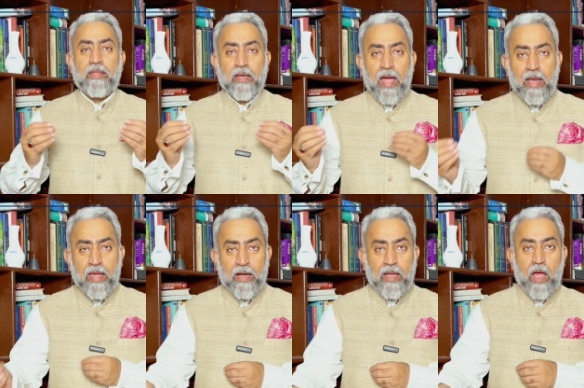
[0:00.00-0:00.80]
सरकारें
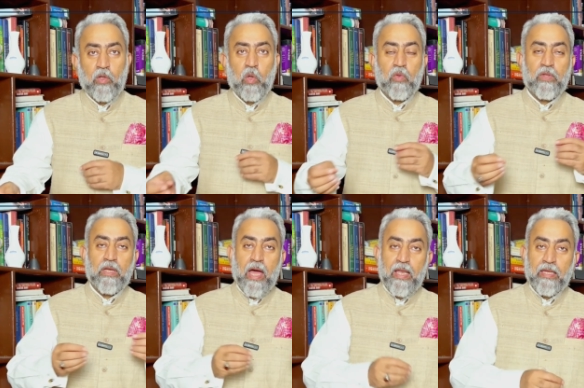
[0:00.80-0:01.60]
हटा दो
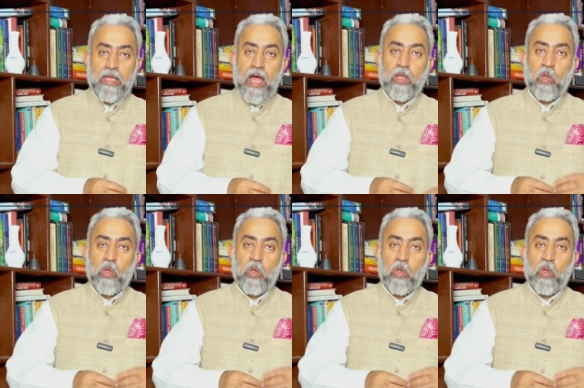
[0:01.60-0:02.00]
सरकारें गिरा